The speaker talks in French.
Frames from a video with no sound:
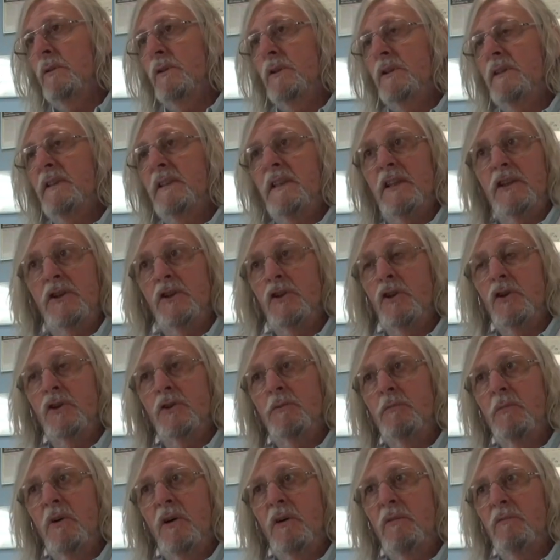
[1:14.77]
ces
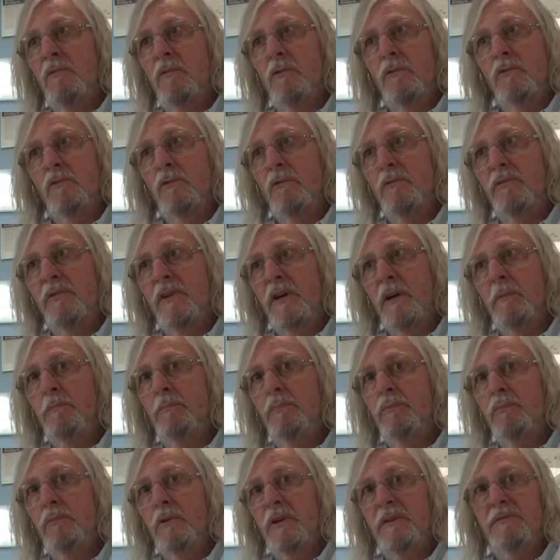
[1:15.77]
changements vont se faire
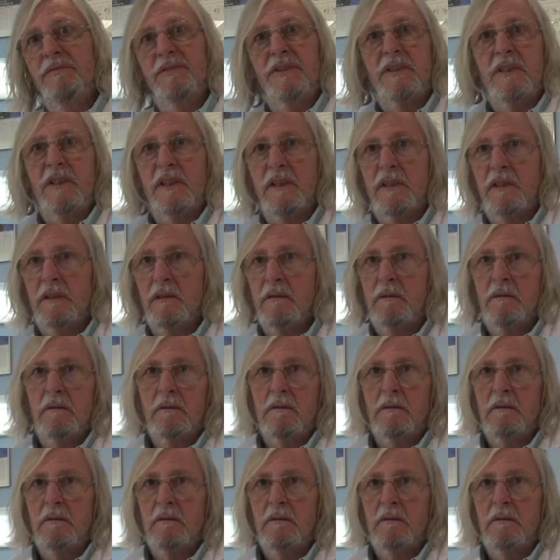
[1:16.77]
pour éviter